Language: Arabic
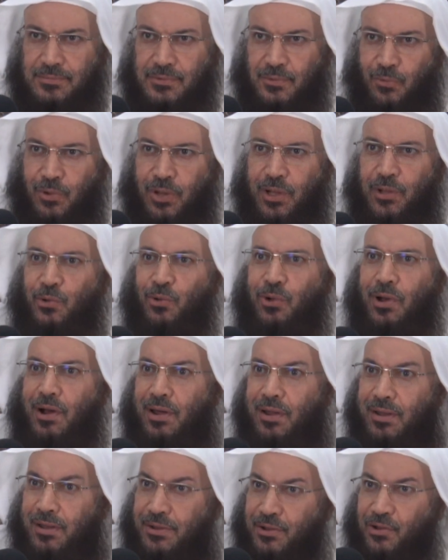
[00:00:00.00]
والله
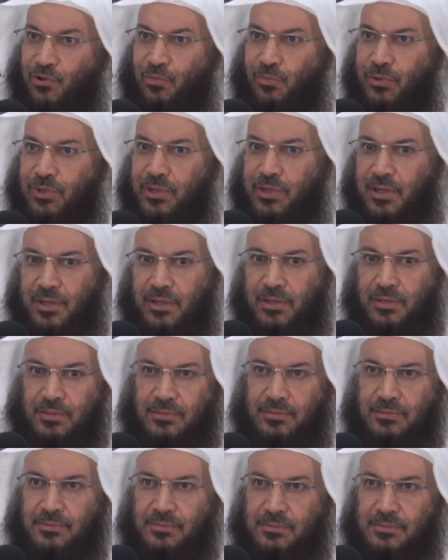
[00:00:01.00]
يقال أنه منكر
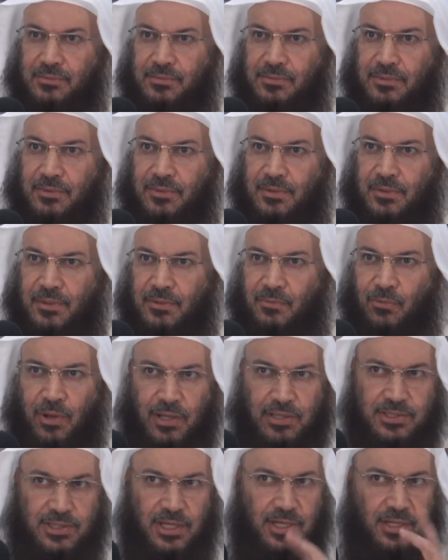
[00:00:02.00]

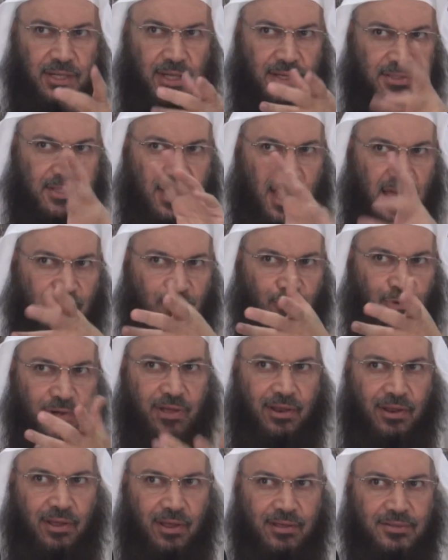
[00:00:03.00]
والله شكله صاحب
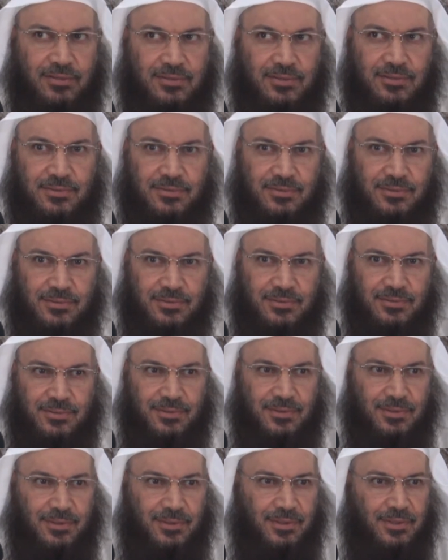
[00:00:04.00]
منكرات
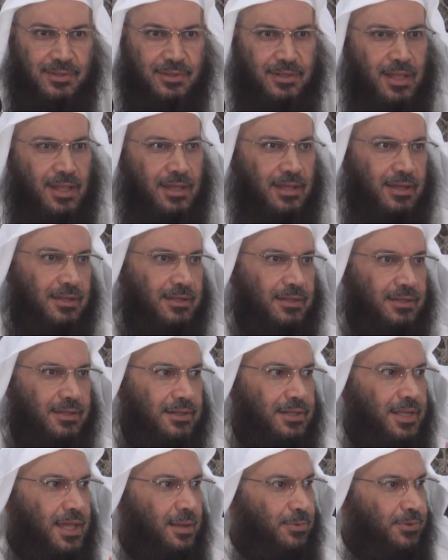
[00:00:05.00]
لا
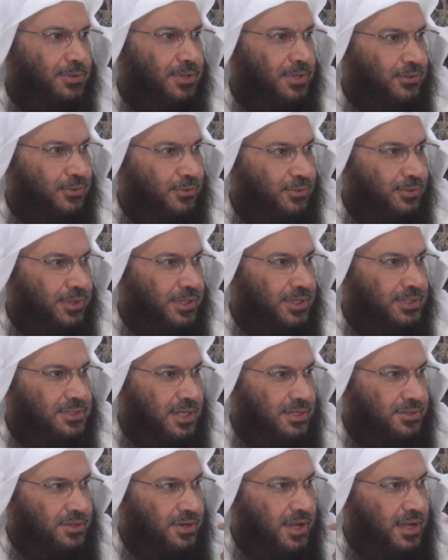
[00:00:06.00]
لابد أن تكون إيش
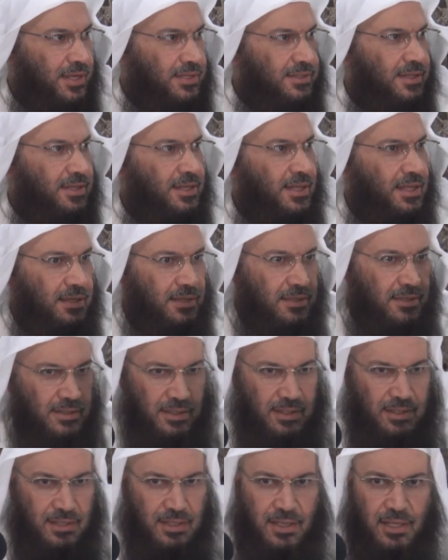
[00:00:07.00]
قد رأيت أنه
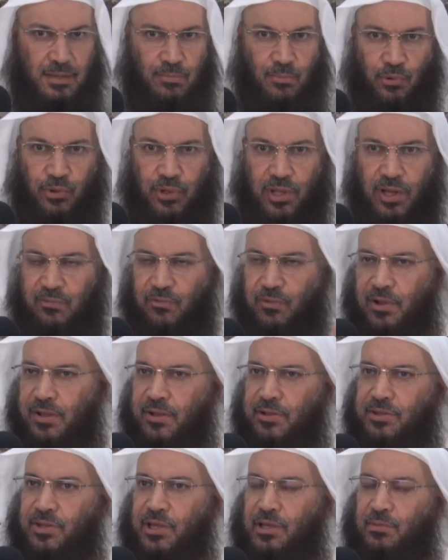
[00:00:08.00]
منكر فلان
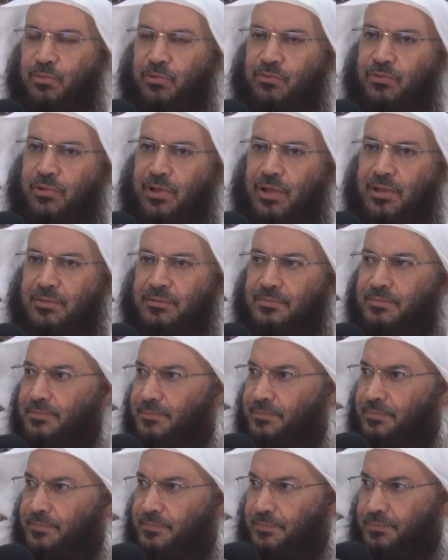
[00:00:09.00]
يرتكبه فلان
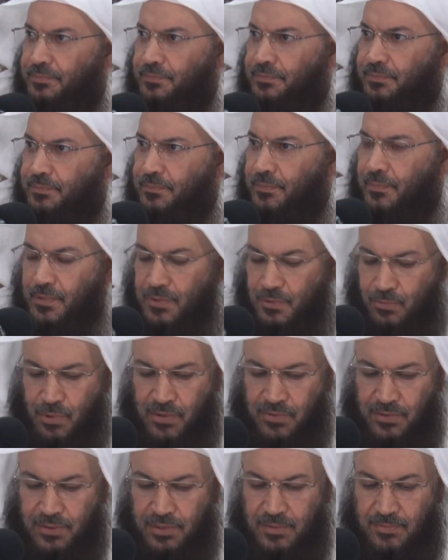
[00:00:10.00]

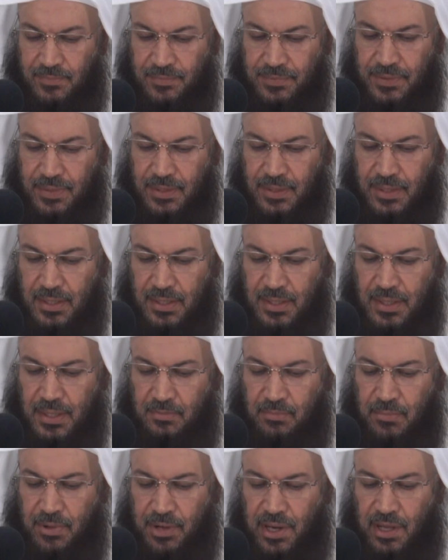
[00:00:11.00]
واضح
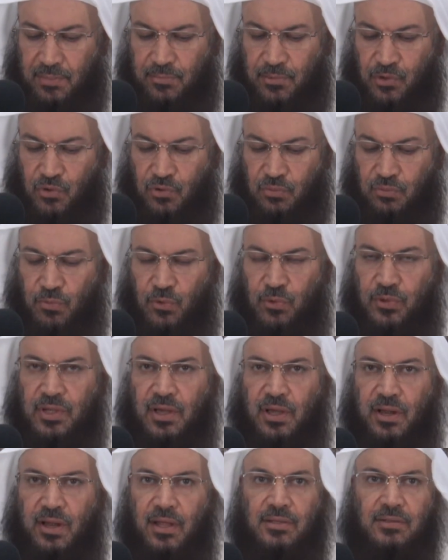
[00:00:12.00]
من رأى منكم
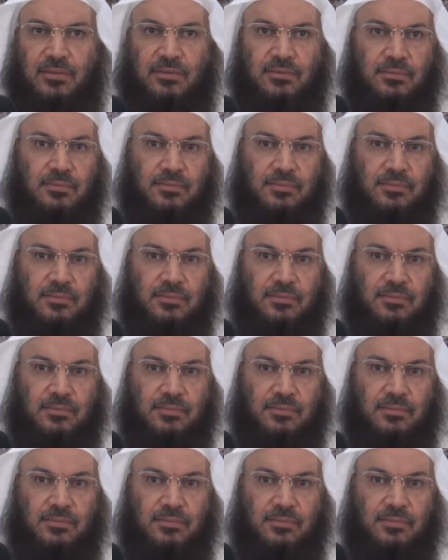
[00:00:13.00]
منكرا